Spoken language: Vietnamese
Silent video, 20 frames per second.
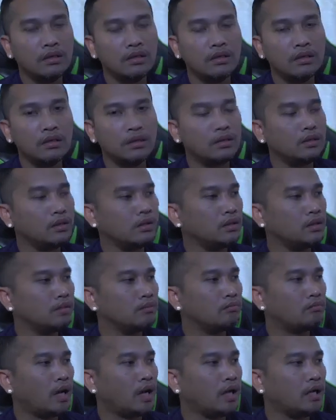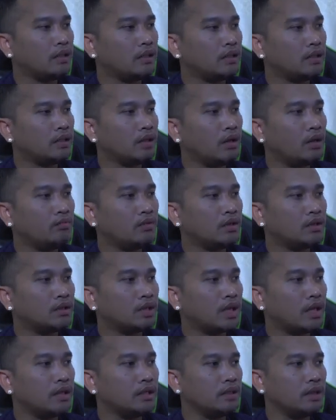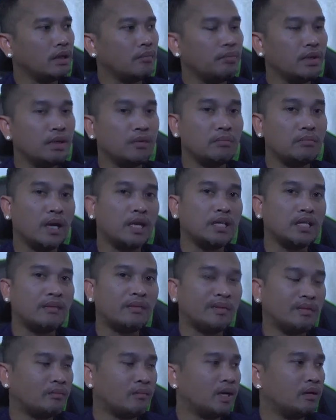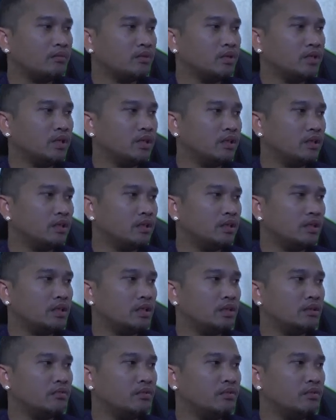dương bà nó ở việt trai dạ pin mát cho mọi bạn một tiệt kỳ kịch chỉ vị